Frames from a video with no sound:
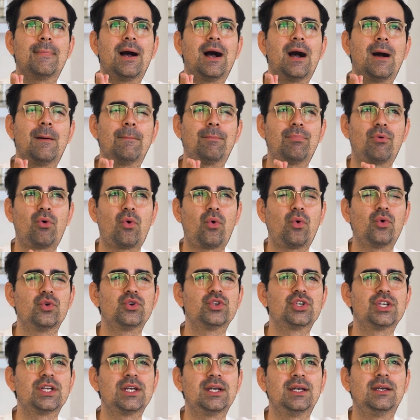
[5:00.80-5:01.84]
un
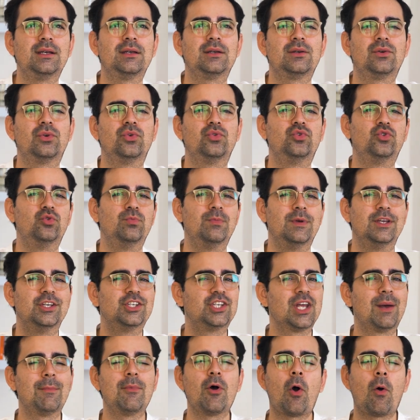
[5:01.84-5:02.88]
projet que tu mets
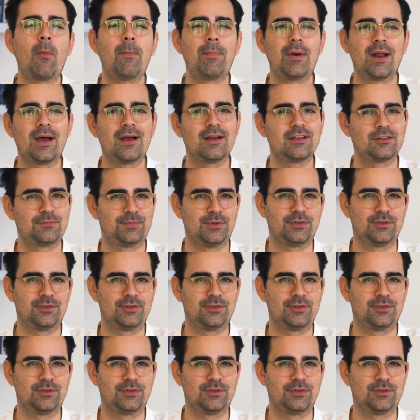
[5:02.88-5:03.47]
jamais en place